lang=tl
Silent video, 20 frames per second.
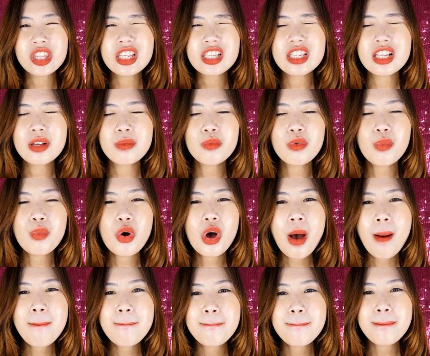Tapos
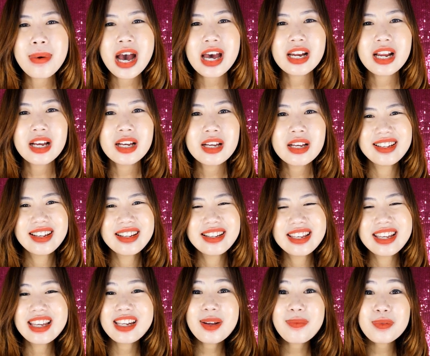nagmumukhang parang ang
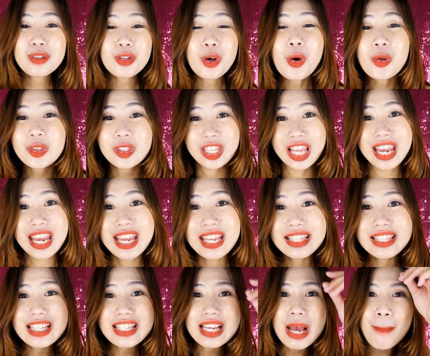hirap
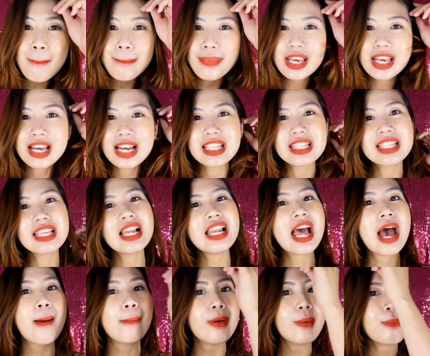suotin, tapos ang bigat sa
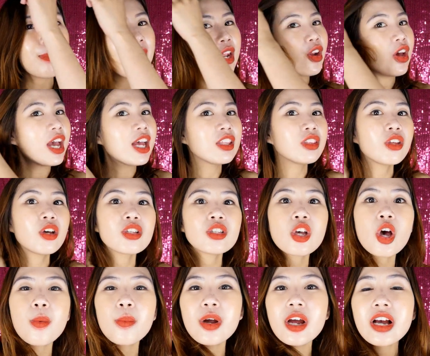labi. Pero eto,
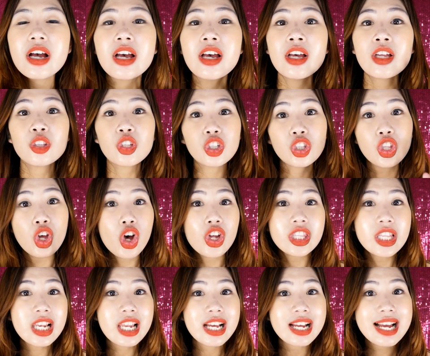sobrang totoo
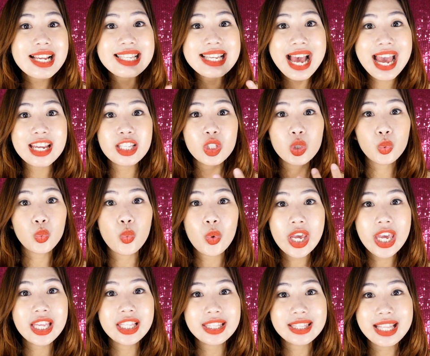talaga,
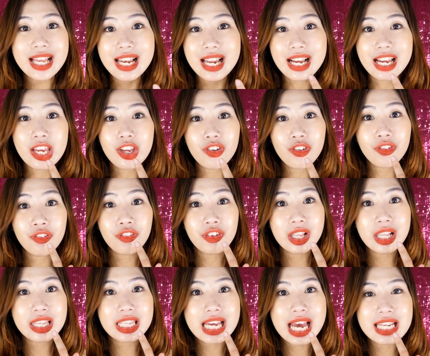lightweight talaga yung
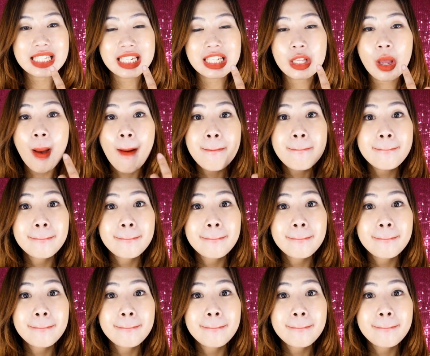feel niya. As in,